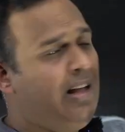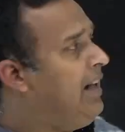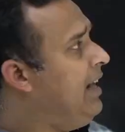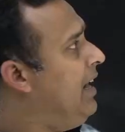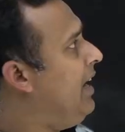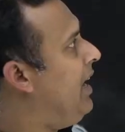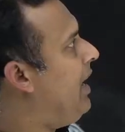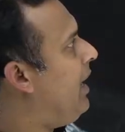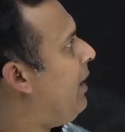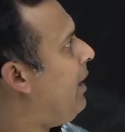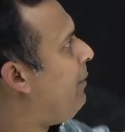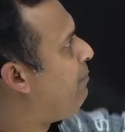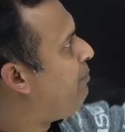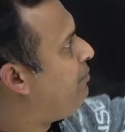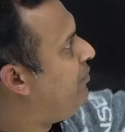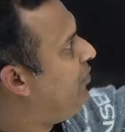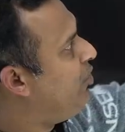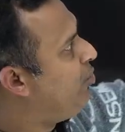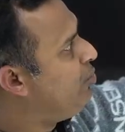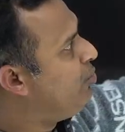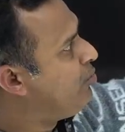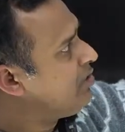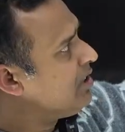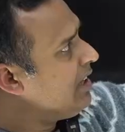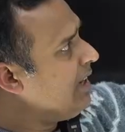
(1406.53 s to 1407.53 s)
अब
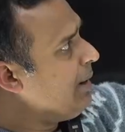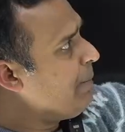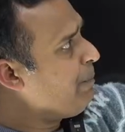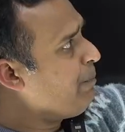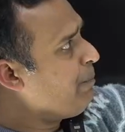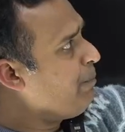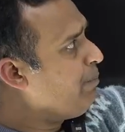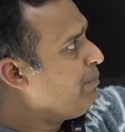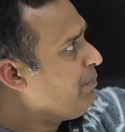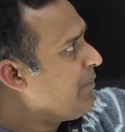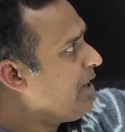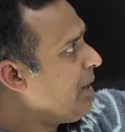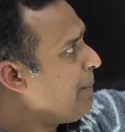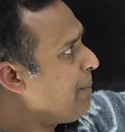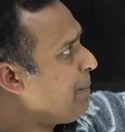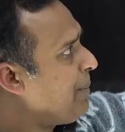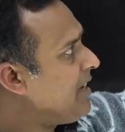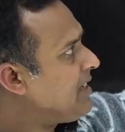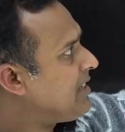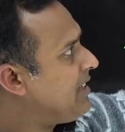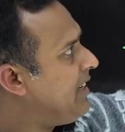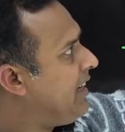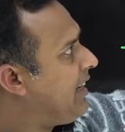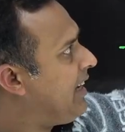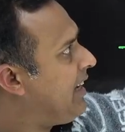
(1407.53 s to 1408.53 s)
दूसरे
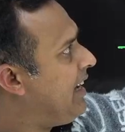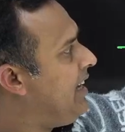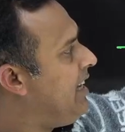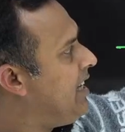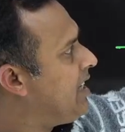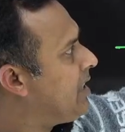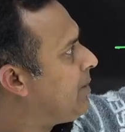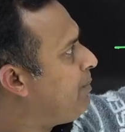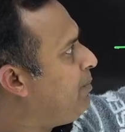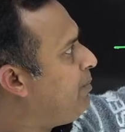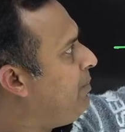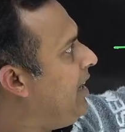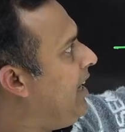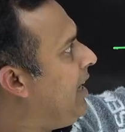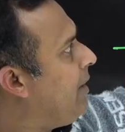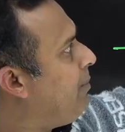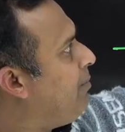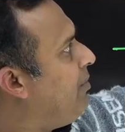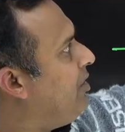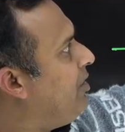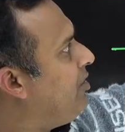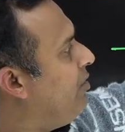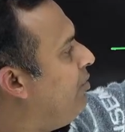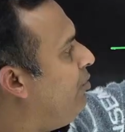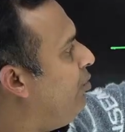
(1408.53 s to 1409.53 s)
कैपेसिटर के इस प्लेट पे
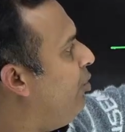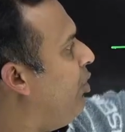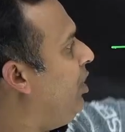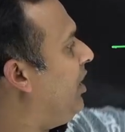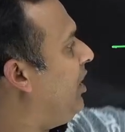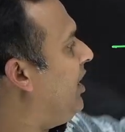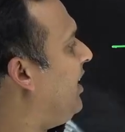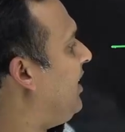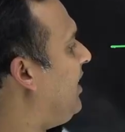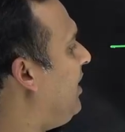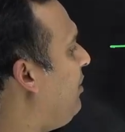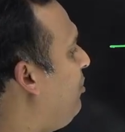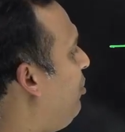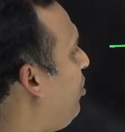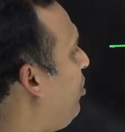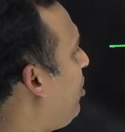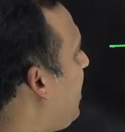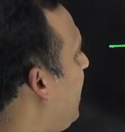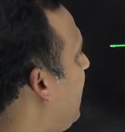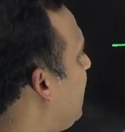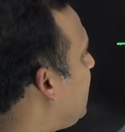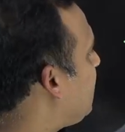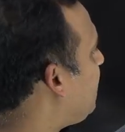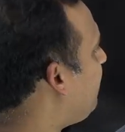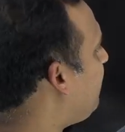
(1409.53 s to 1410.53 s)
जो वोल्टेज है वो कहां
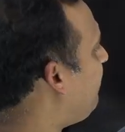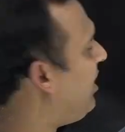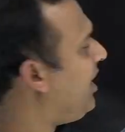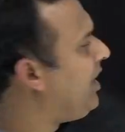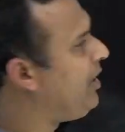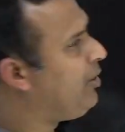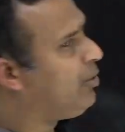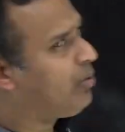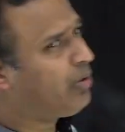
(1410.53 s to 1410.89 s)
से वेरी होगा